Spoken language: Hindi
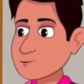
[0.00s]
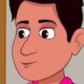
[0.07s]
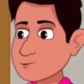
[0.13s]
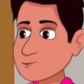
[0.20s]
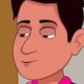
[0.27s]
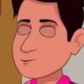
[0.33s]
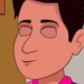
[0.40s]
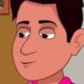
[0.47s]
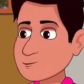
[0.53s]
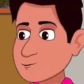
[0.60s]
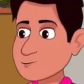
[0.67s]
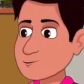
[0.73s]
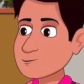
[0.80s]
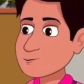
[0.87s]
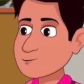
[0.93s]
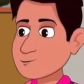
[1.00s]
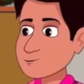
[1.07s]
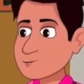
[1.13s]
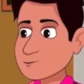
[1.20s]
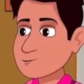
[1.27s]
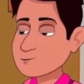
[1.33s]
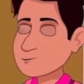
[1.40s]
है और कब धो
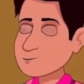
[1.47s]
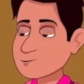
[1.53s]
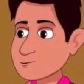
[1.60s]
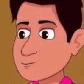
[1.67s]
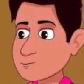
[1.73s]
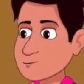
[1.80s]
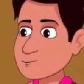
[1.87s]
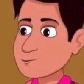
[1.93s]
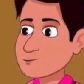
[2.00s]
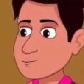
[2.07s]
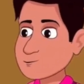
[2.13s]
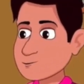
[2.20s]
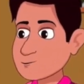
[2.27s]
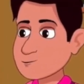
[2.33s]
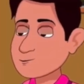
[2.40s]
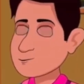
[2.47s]
के वहां से चला जाता है